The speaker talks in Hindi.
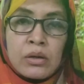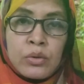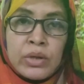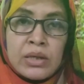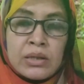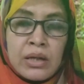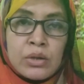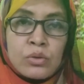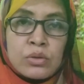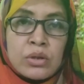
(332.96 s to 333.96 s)
रुई की तरह
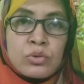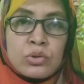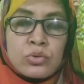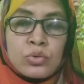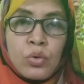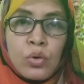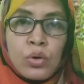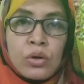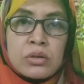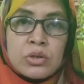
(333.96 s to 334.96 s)
की होती है
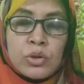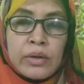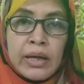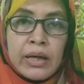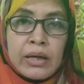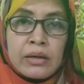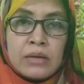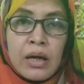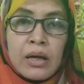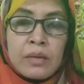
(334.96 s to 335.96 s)
उसको जो
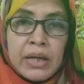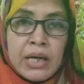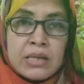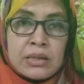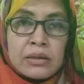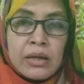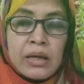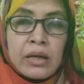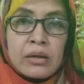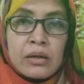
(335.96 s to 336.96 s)
है धागा बनाया जाता
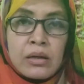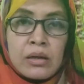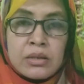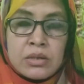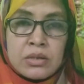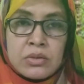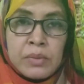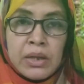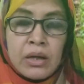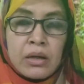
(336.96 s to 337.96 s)
है
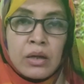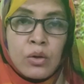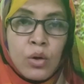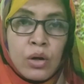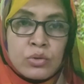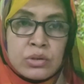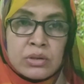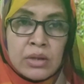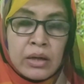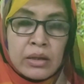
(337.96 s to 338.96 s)
इंडस्ट्री में लाके और
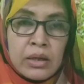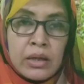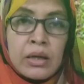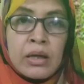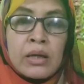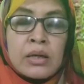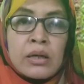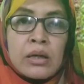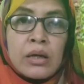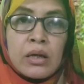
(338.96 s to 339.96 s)
उस धागे
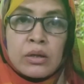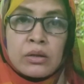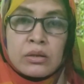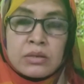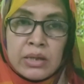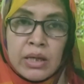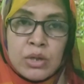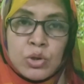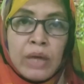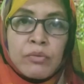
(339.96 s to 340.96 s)

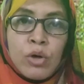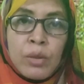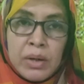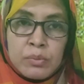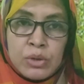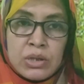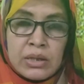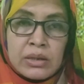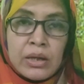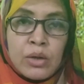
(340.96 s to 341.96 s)
से जो है वो कपड़ा बुना
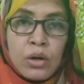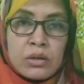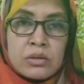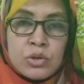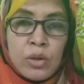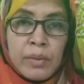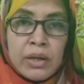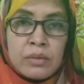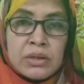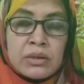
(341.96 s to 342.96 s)
जाता है कॉटन जो
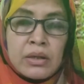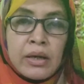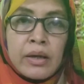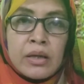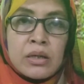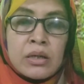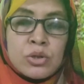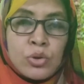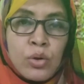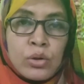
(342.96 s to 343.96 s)
हमारी बनती
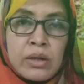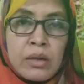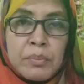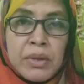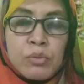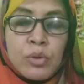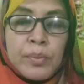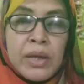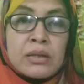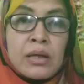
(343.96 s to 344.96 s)
है जो कॉटन के कपड़े हम
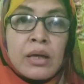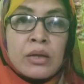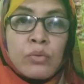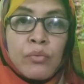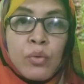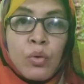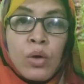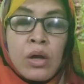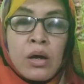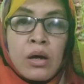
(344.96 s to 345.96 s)
लोग पहनते हैं तो वो
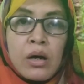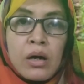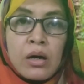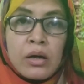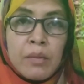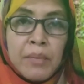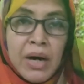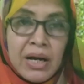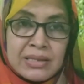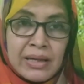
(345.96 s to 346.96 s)

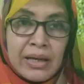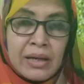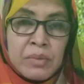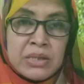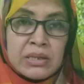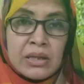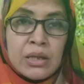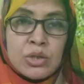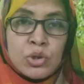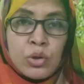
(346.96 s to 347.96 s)
कपास है
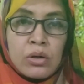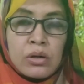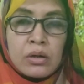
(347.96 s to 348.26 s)
बेसिकली जो